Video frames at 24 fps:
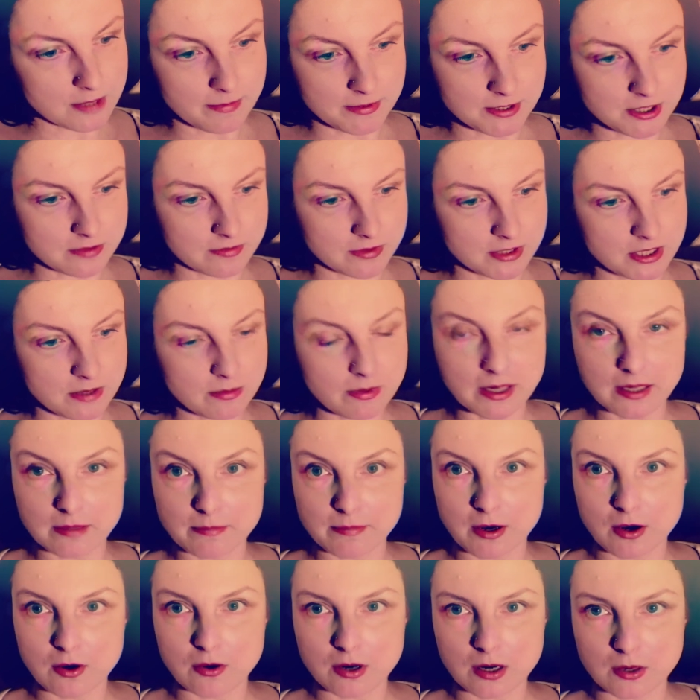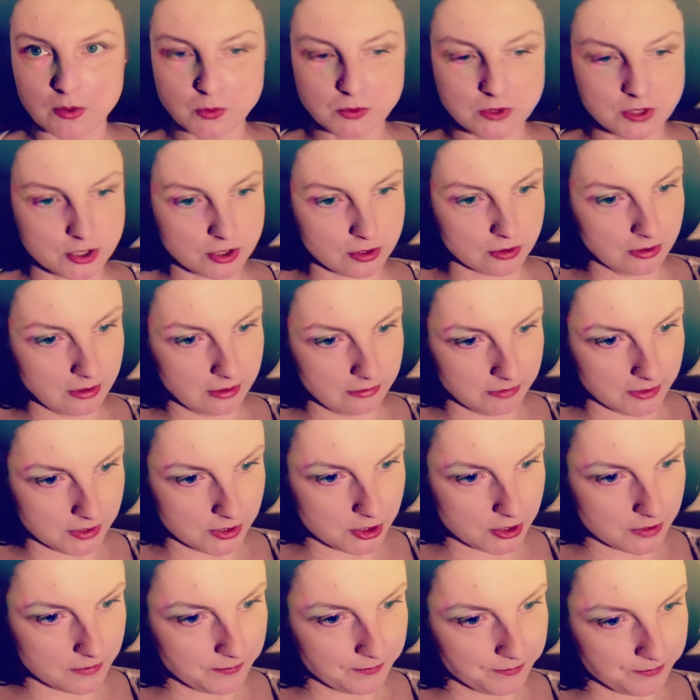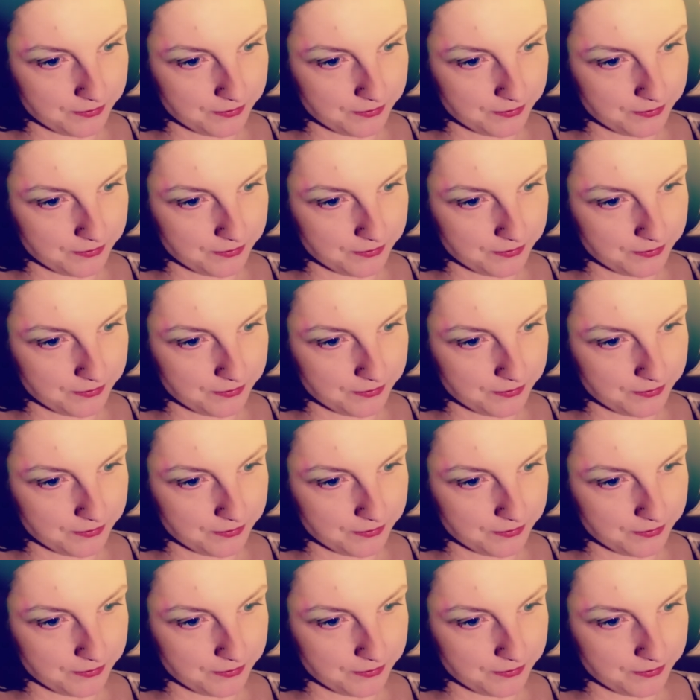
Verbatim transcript: będzie wiedziała, jak Bachora unieszkodliwić.